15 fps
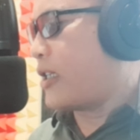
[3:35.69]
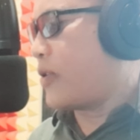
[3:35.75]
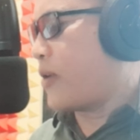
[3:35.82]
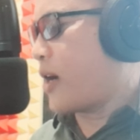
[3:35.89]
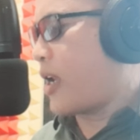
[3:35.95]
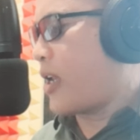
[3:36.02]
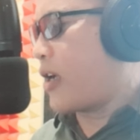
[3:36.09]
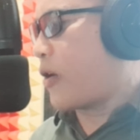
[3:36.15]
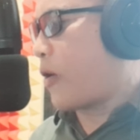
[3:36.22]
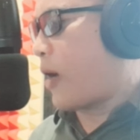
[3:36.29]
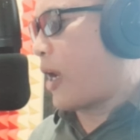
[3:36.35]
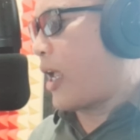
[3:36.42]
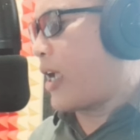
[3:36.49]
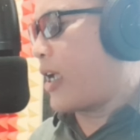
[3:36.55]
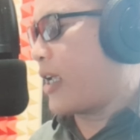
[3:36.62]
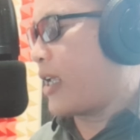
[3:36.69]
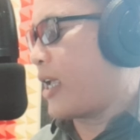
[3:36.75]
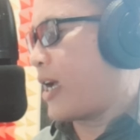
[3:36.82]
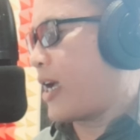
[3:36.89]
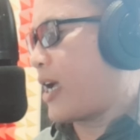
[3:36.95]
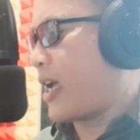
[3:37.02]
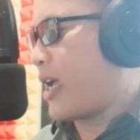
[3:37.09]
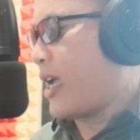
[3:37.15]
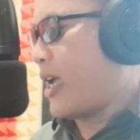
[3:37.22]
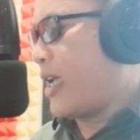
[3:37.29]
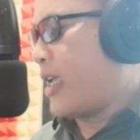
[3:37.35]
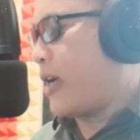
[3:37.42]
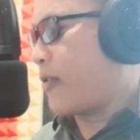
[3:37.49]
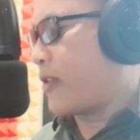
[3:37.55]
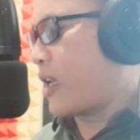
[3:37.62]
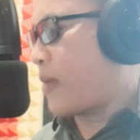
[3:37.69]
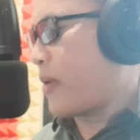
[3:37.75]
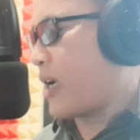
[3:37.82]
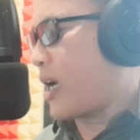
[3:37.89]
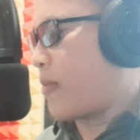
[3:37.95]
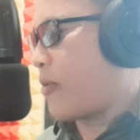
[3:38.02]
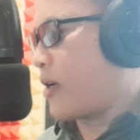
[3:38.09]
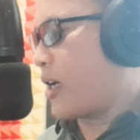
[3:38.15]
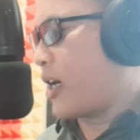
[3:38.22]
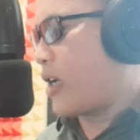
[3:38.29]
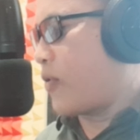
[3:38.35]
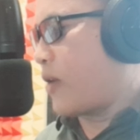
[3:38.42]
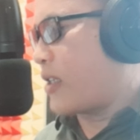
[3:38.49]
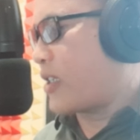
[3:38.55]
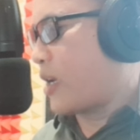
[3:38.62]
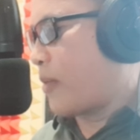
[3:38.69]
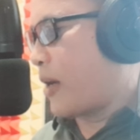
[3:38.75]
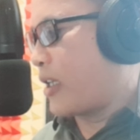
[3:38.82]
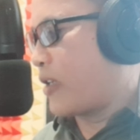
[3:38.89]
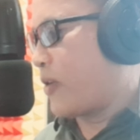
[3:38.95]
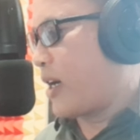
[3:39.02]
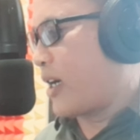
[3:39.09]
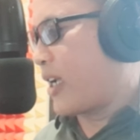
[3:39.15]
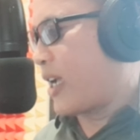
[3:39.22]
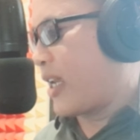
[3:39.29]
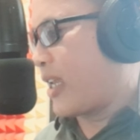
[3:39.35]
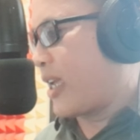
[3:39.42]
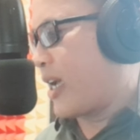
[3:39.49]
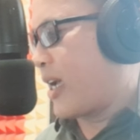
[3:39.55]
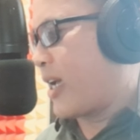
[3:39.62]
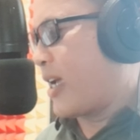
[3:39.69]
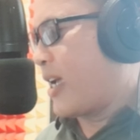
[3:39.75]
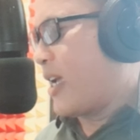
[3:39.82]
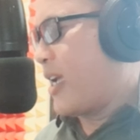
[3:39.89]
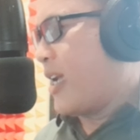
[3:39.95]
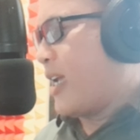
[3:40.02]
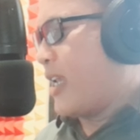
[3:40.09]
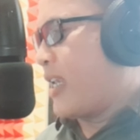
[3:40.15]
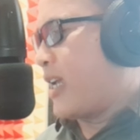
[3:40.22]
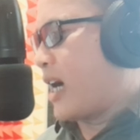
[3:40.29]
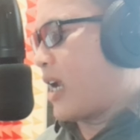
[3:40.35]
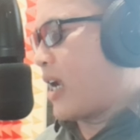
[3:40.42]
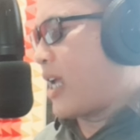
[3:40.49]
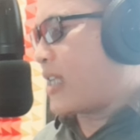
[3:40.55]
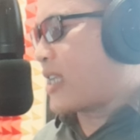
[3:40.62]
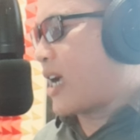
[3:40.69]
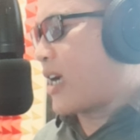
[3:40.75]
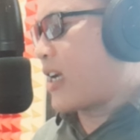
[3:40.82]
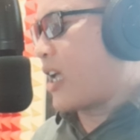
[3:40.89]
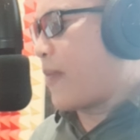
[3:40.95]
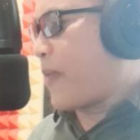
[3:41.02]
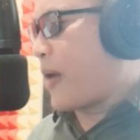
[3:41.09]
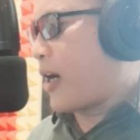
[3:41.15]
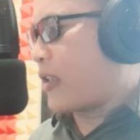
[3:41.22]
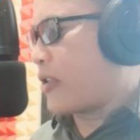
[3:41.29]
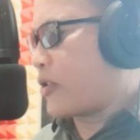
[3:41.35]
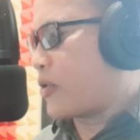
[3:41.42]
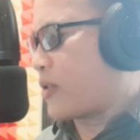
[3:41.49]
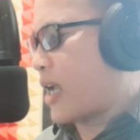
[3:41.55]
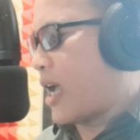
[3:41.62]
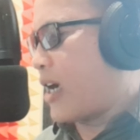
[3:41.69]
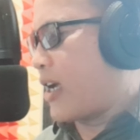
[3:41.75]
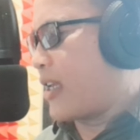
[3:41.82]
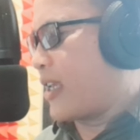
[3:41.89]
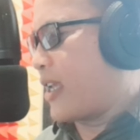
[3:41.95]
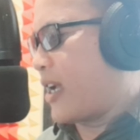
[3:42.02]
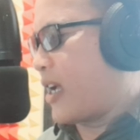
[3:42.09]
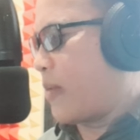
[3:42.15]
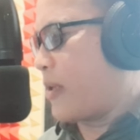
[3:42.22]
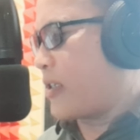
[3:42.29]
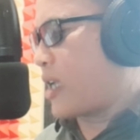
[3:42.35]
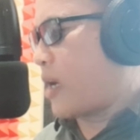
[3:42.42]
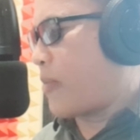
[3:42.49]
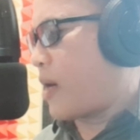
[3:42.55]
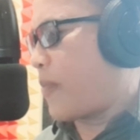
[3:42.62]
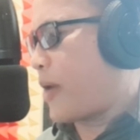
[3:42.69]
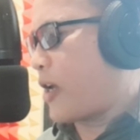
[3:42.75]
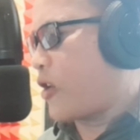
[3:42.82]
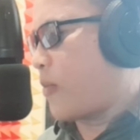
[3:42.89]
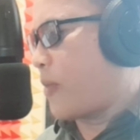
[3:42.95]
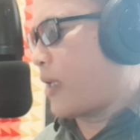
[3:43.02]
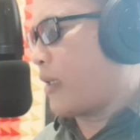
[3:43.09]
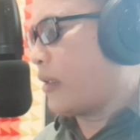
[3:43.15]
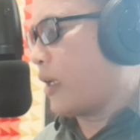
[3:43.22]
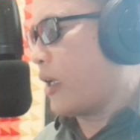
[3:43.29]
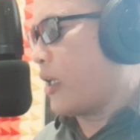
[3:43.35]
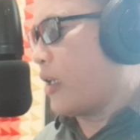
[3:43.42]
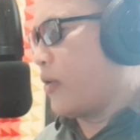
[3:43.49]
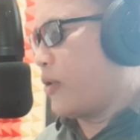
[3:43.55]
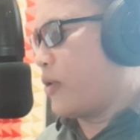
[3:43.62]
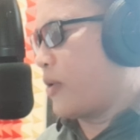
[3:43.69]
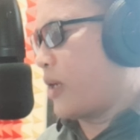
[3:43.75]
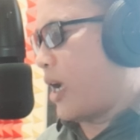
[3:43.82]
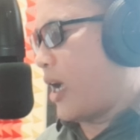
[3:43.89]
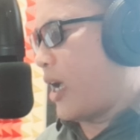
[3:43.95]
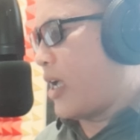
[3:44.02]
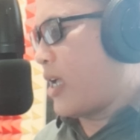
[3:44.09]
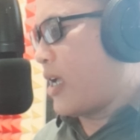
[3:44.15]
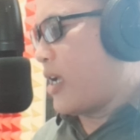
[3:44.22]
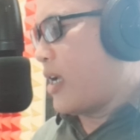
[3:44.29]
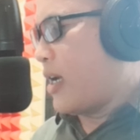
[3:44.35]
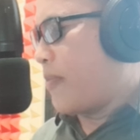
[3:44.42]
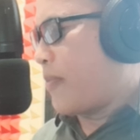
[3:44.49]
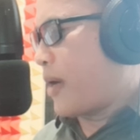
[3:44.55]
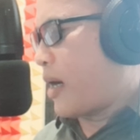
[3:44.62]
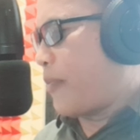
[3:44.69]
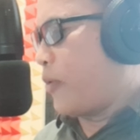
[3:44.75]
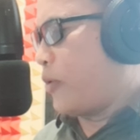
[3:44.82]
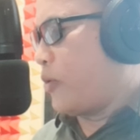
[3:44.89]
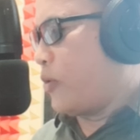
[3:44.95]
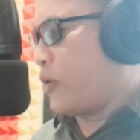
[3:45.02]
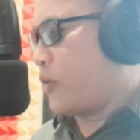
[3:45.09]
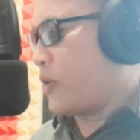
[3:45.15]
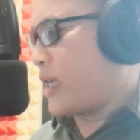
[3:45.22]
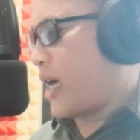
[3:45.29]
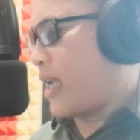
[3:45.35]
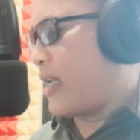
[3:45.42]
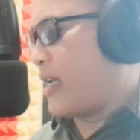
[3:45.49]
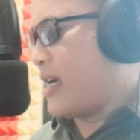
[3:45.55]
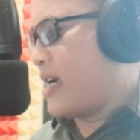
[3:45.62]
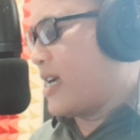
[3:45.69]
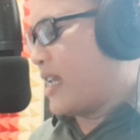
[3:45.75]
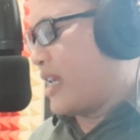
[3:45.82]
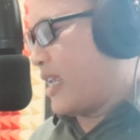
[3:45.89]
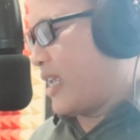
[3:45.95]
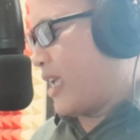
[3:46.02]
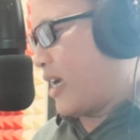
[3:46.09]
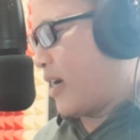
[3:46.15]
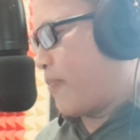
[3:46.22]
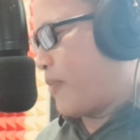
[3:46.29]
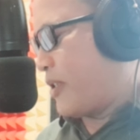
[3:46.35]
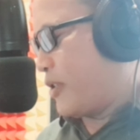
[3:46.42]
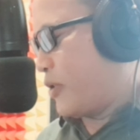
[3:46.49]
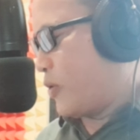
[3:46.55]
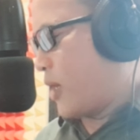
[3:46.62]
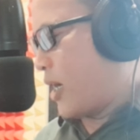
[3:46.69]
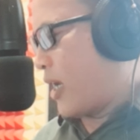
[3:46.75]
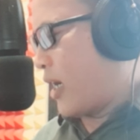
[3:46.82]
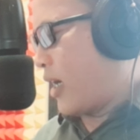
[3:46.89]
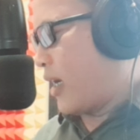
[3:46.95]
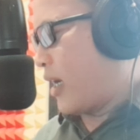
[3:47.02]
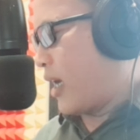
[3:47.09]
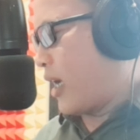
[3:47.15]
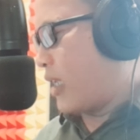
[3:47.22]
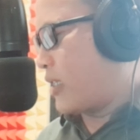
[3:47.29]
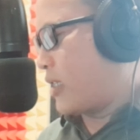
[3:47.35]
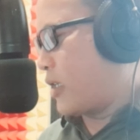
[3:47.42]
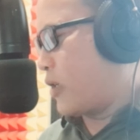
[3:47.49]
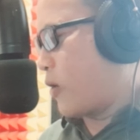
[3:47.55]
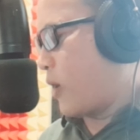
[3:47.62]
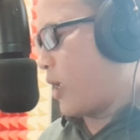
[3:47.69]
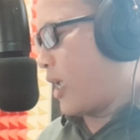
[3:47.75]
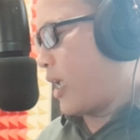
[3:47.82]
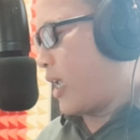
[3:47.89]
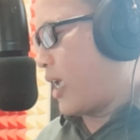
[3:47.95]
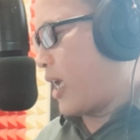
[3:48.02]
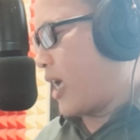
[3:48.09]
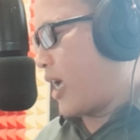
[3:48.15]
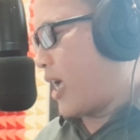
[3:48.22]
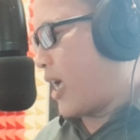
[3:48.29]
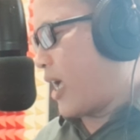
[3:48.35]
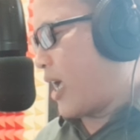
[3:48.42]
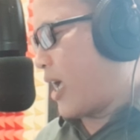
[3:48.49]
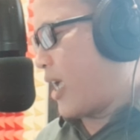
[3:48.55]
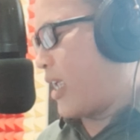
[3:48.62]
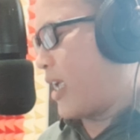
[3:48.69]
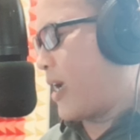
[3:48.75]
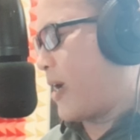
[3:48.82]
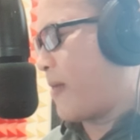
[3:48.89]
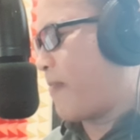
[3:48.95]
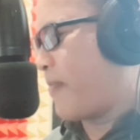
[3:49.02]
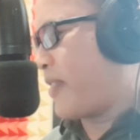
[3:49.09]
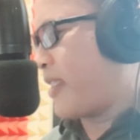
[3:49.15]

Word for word: juga nih Koleng ya ikutan bergabung dengan nuansa Banyuwangian ya. Di Alas Sangkar Pak Ketua Suplangan ya bersama Pak Nyoman Rino juga Pak Putu Sujana ini ya penjual nasi gorengnya ya